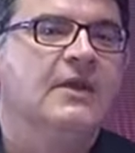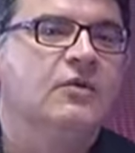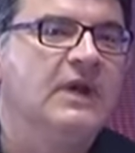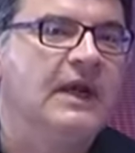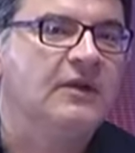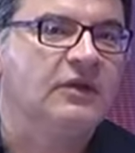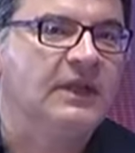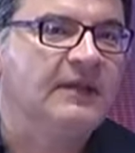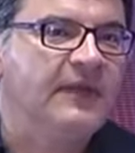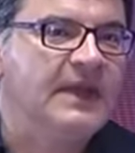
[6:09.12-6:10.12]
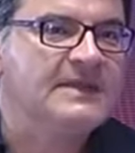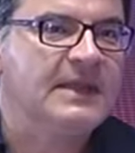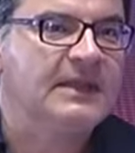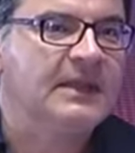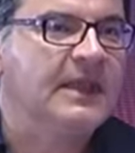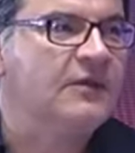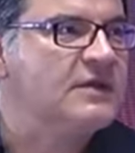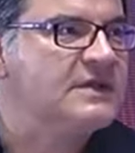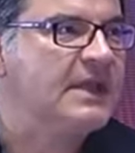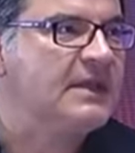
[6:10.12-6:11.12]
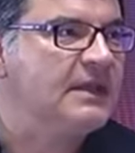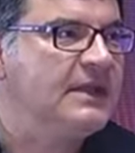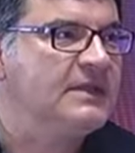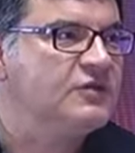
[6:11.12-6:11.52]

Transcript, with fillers: una raccolta differenziata che consente di